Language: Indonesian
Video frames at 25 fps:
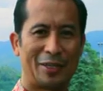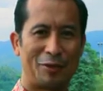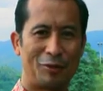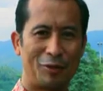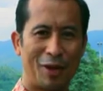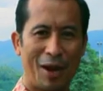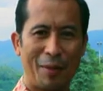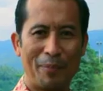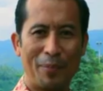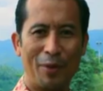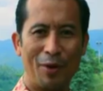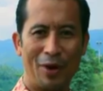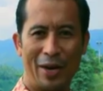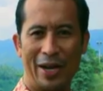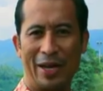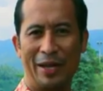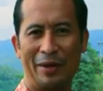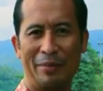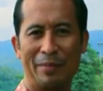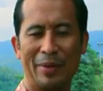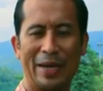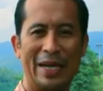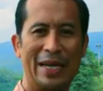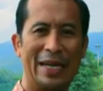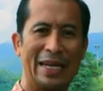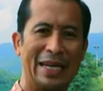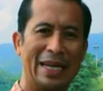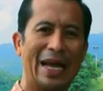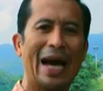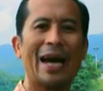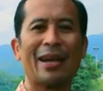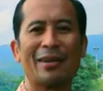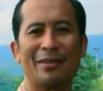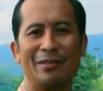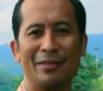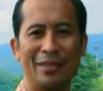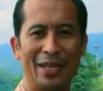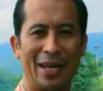juga boleh
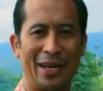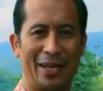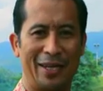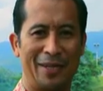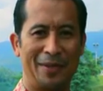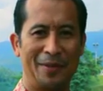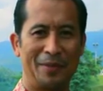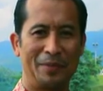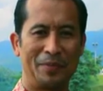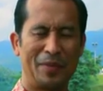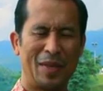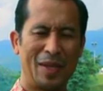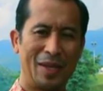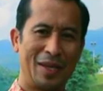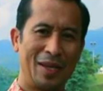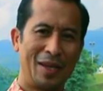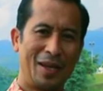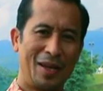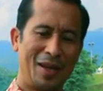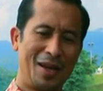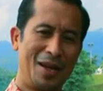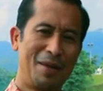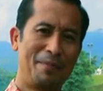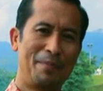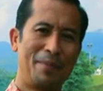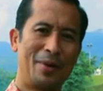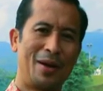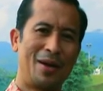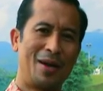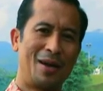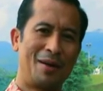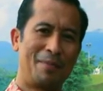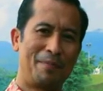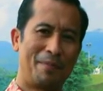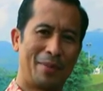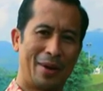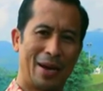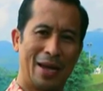mendengarnya.
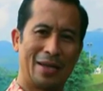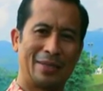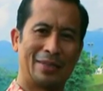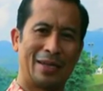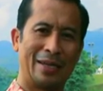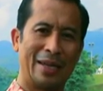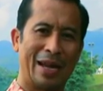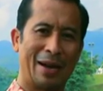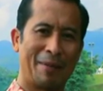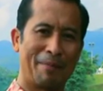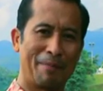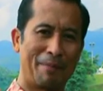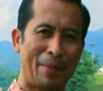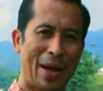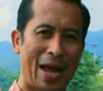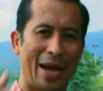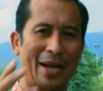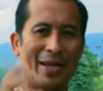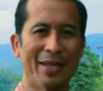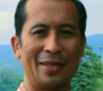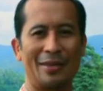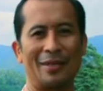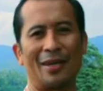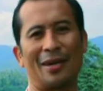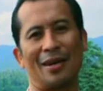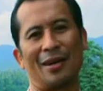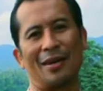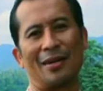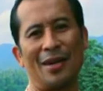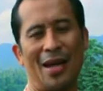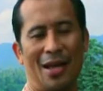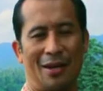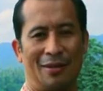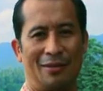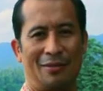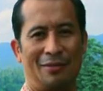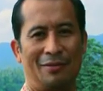Apa pelajaran yang paling terkenal